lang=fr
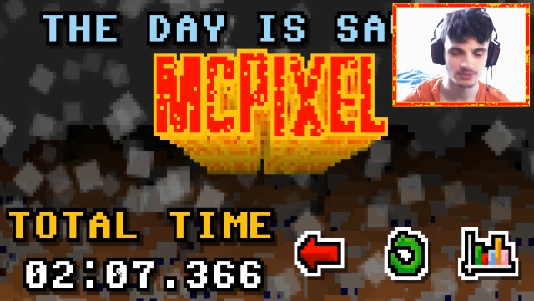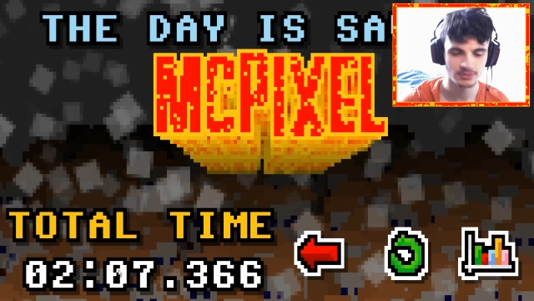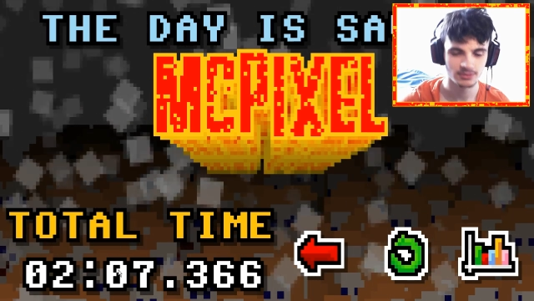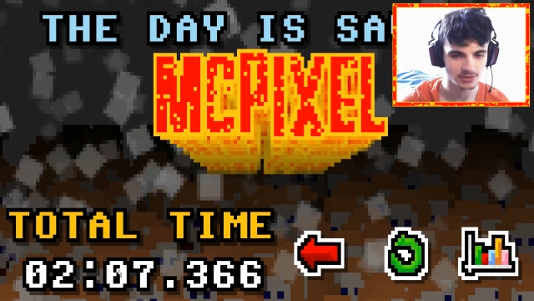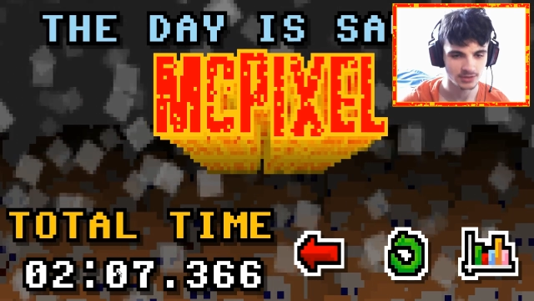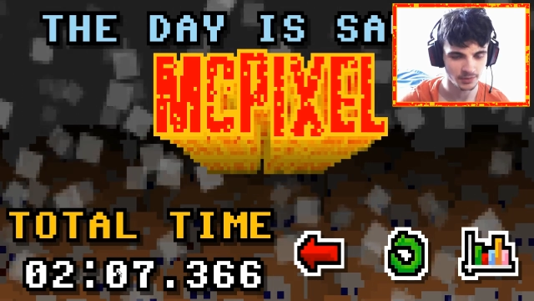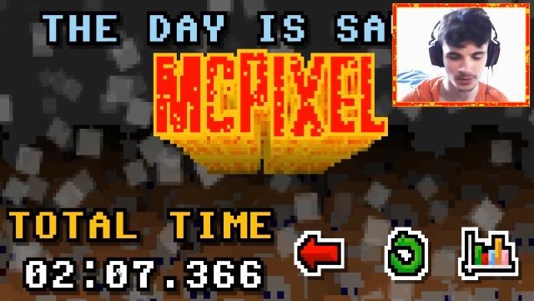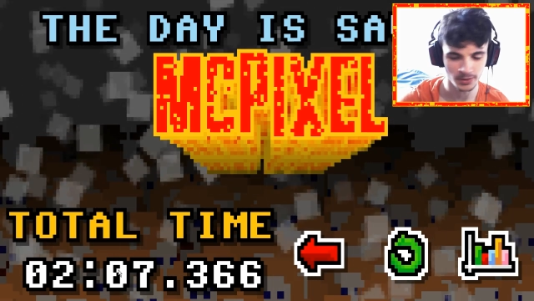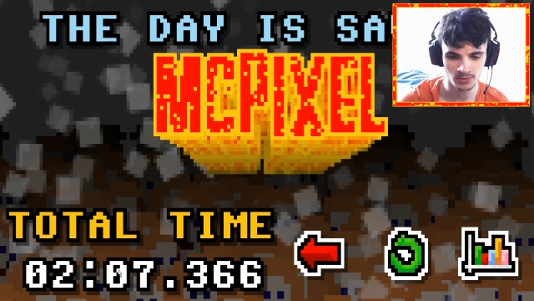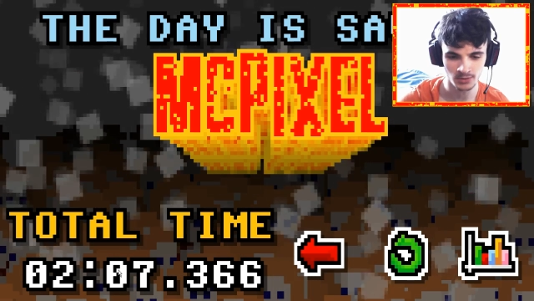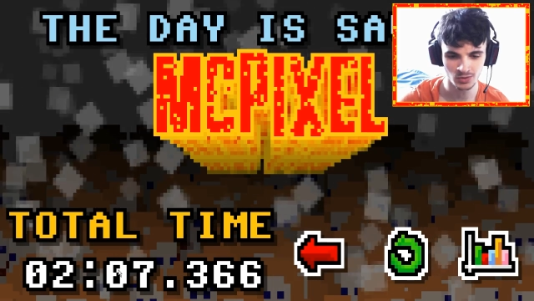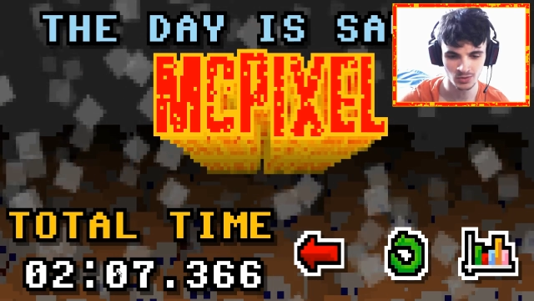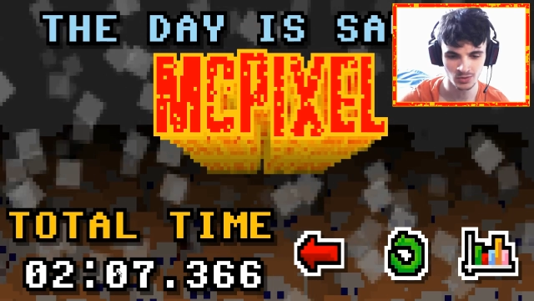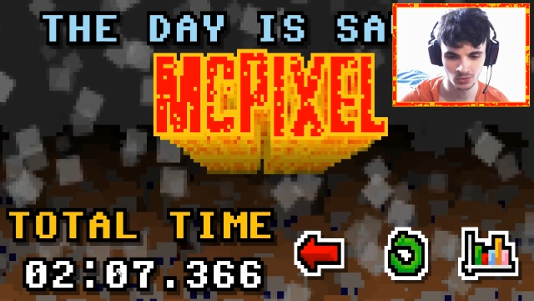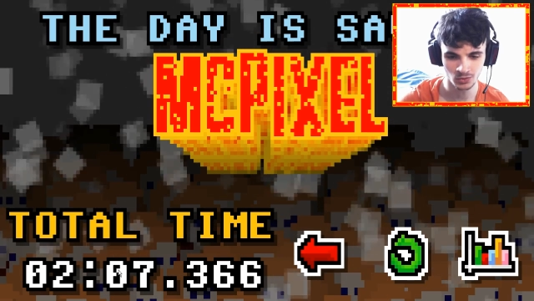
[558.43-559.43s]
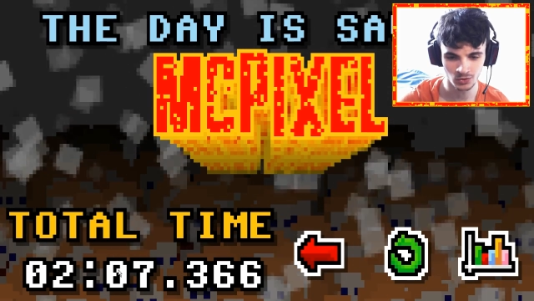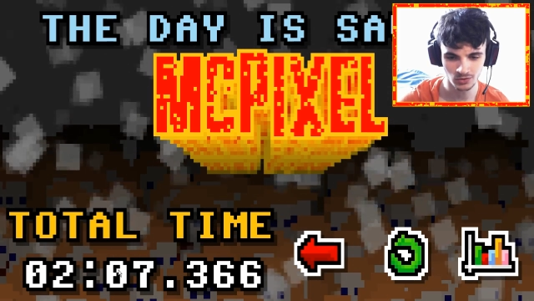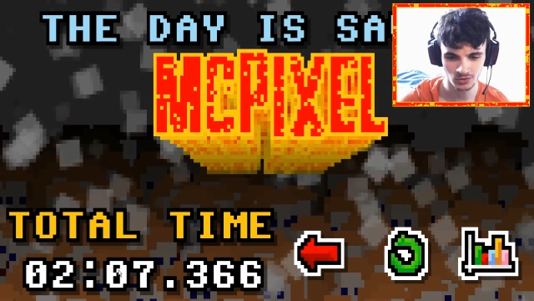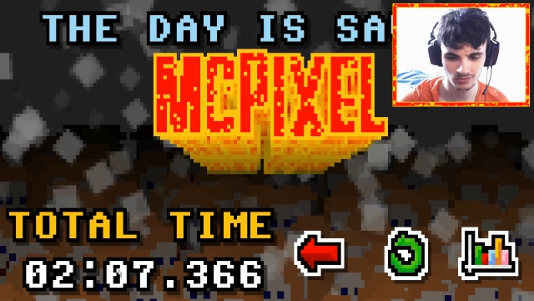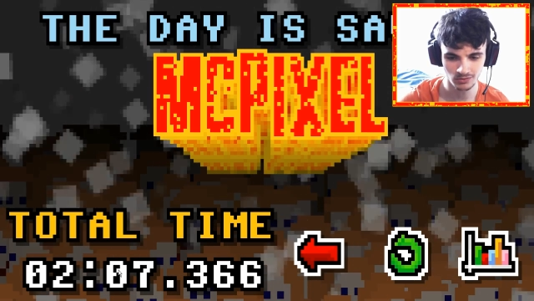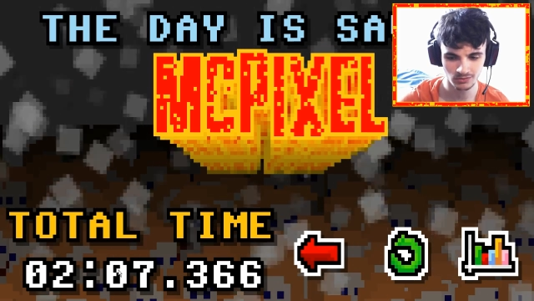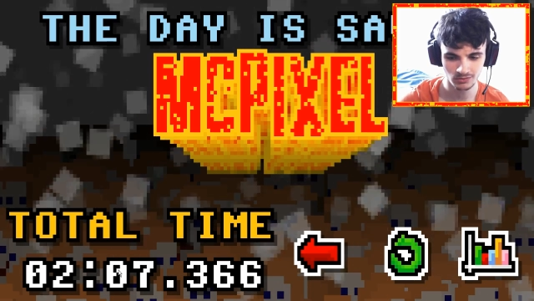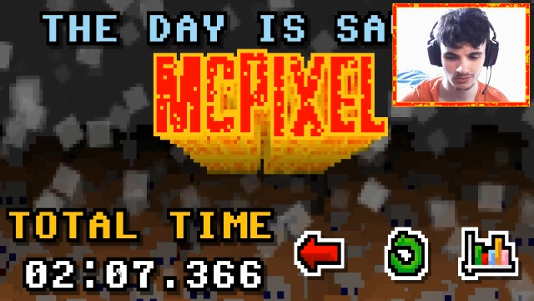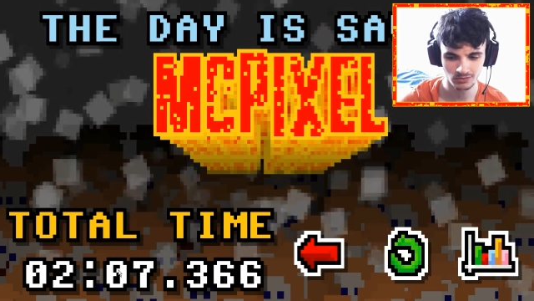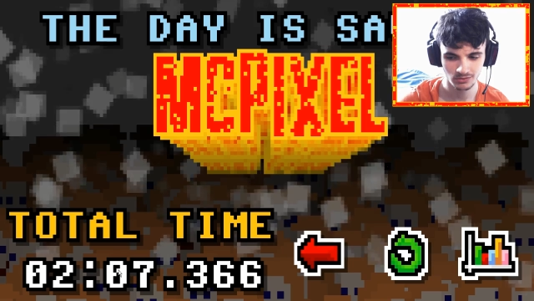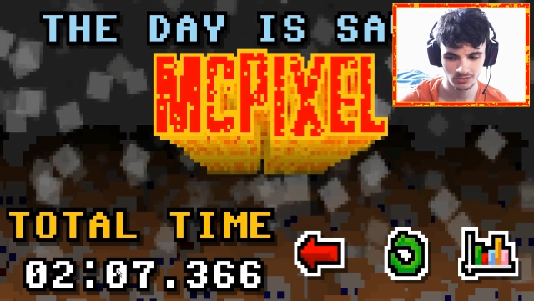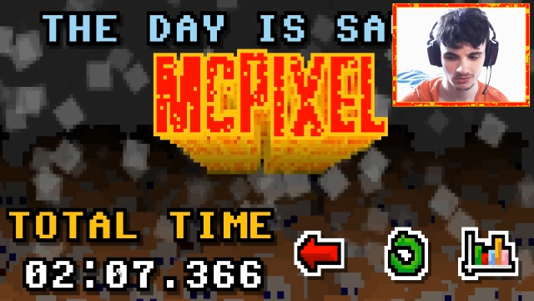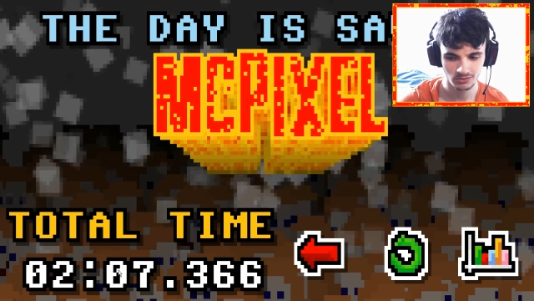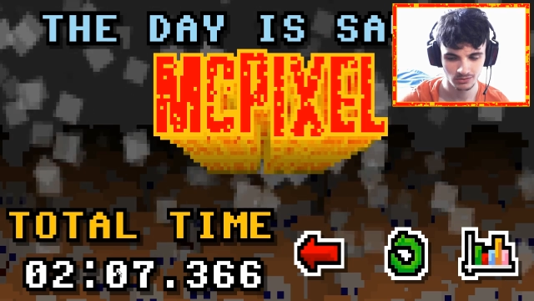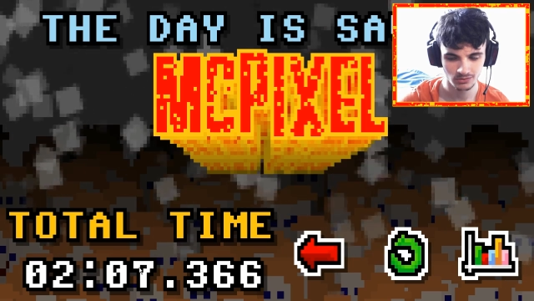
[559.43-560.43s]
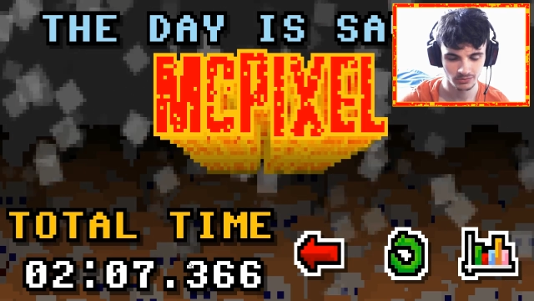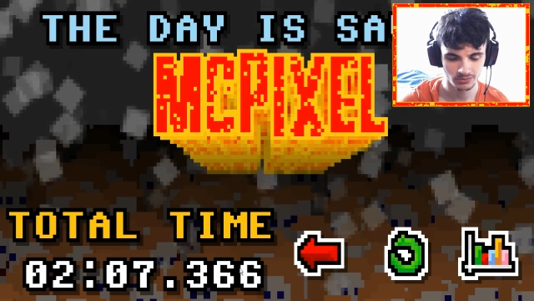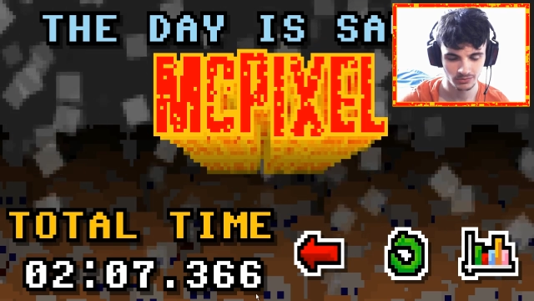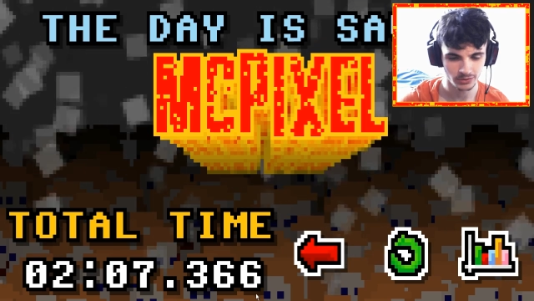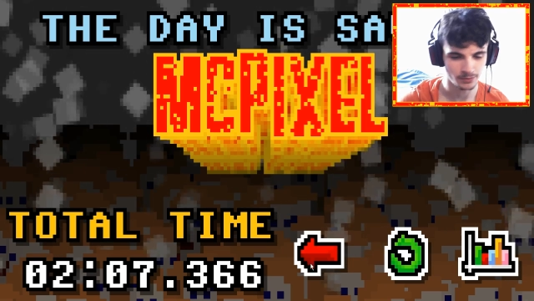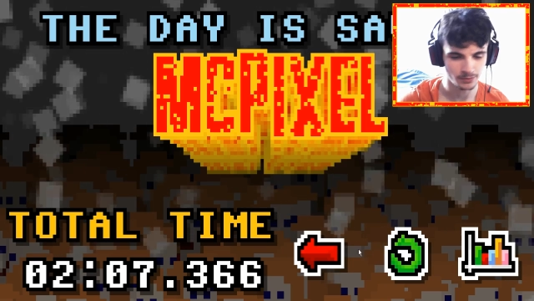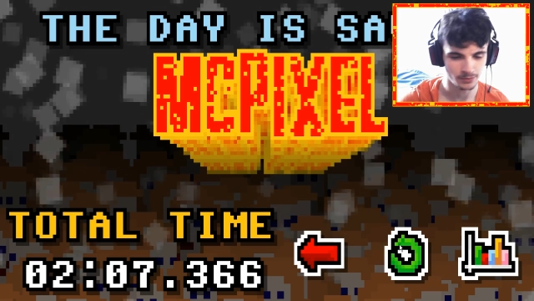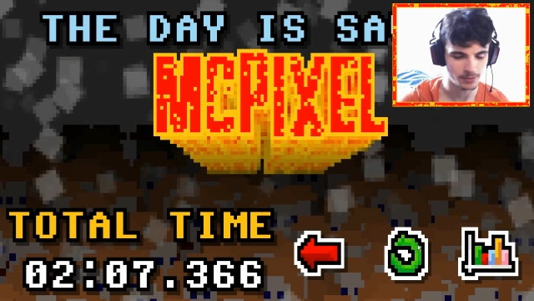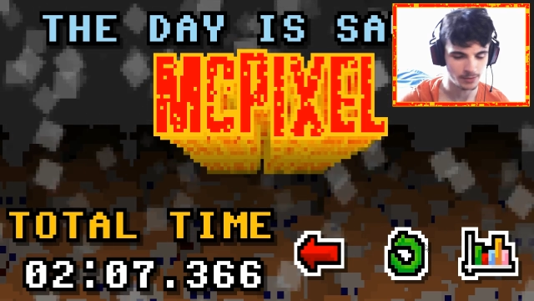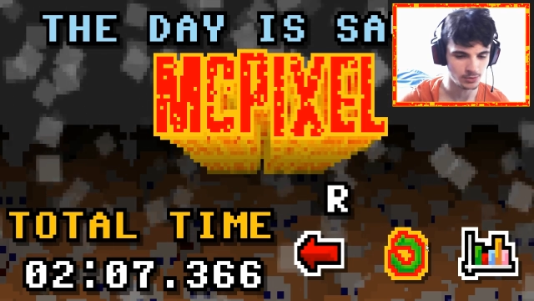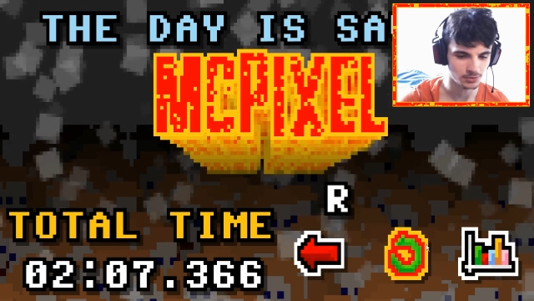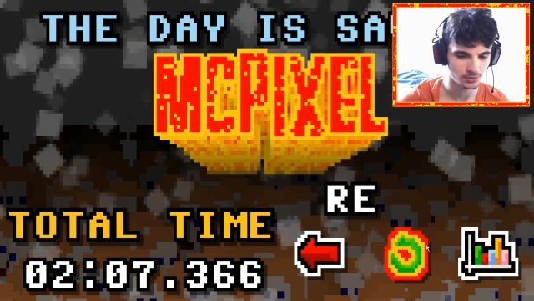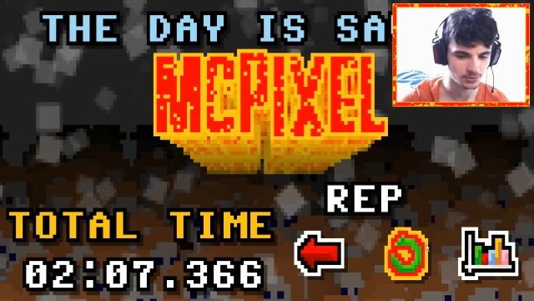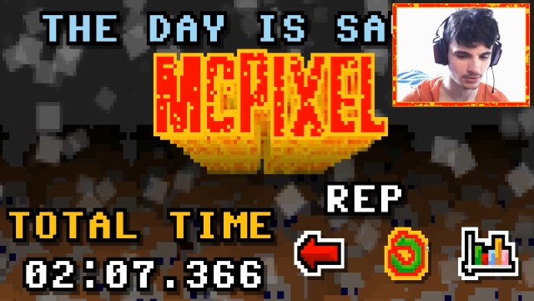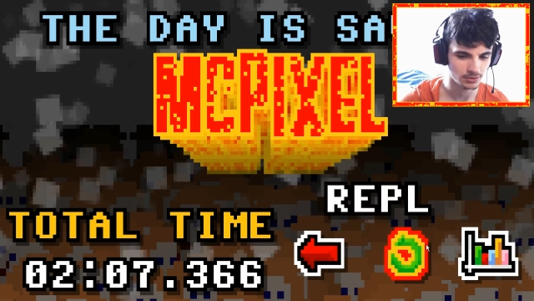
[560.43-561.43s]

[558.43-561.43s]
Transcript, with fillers: Ça fait pas deux minutes que je joue. Ça fait bien plus longtemps.